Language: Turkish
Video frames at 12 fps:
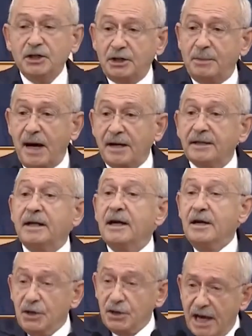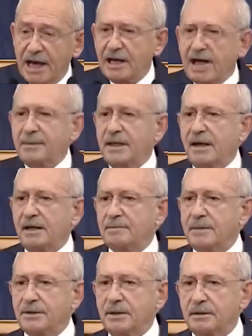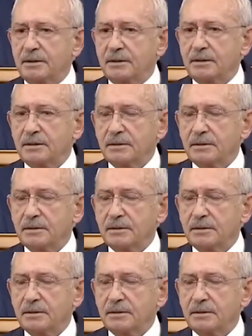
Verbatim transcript: itibarını yerle bir etmesidir.